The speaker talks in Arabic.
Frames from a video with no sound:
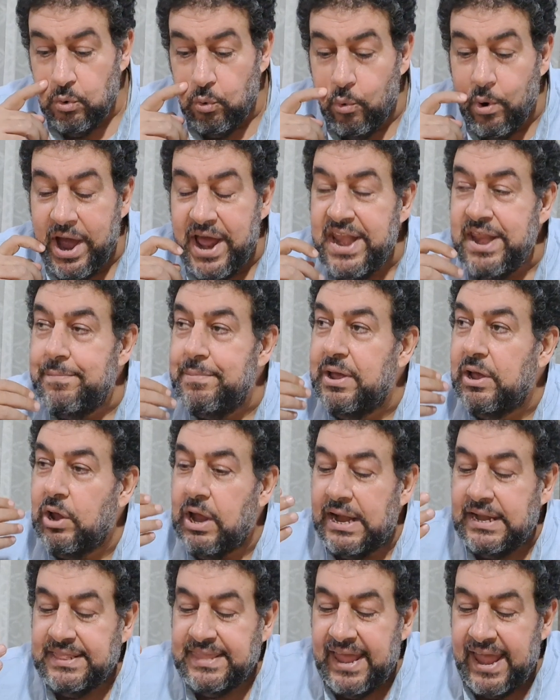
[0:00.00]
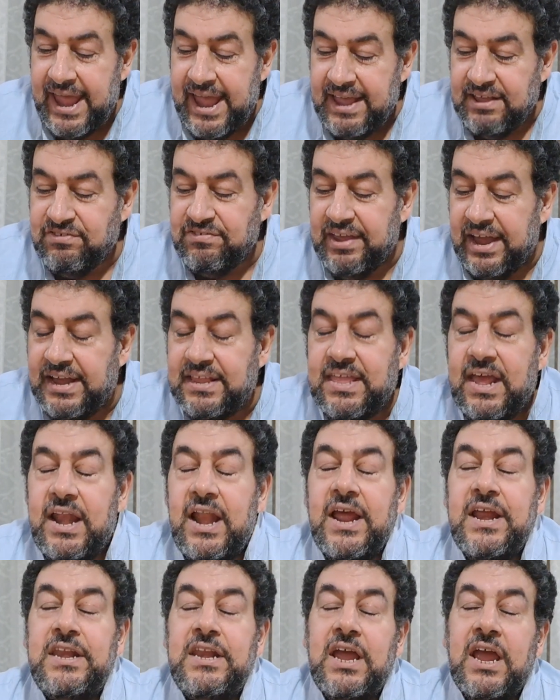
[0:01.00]
وانا ما اكلتهاش ساعتها
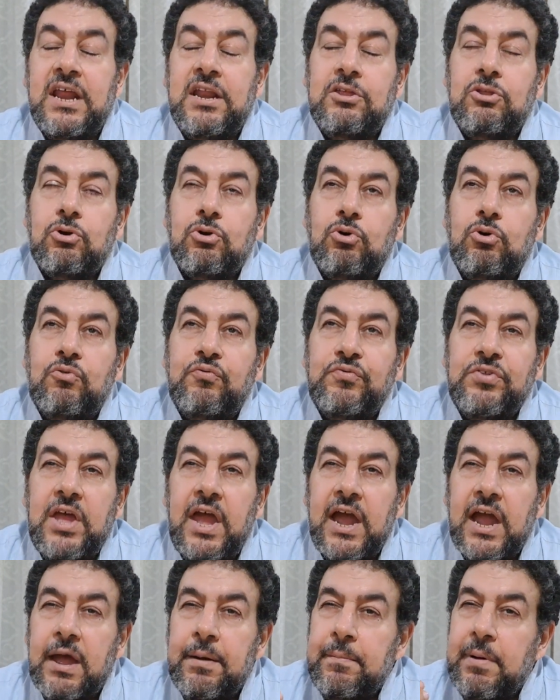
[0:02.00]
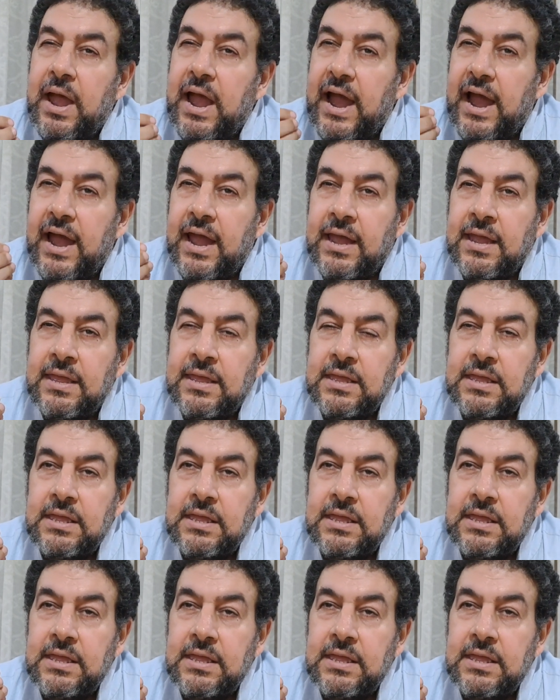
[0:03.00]
لان كانت الكفتة يا جماعة